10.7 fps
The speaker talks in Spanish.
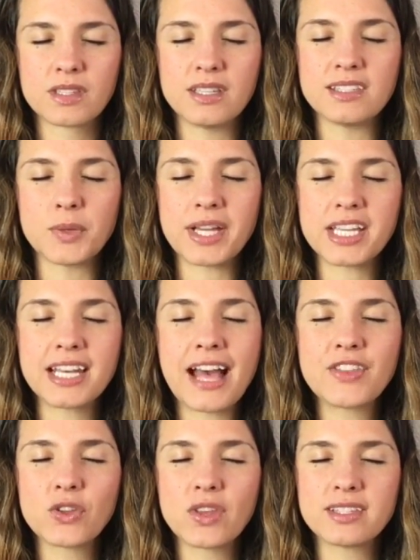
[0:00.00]
Y se va
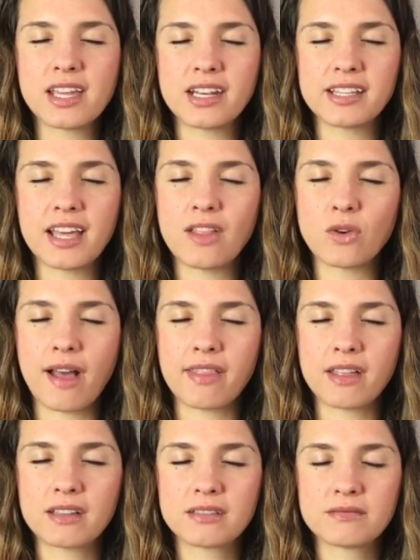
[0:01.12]
llenando de esa energía dorada.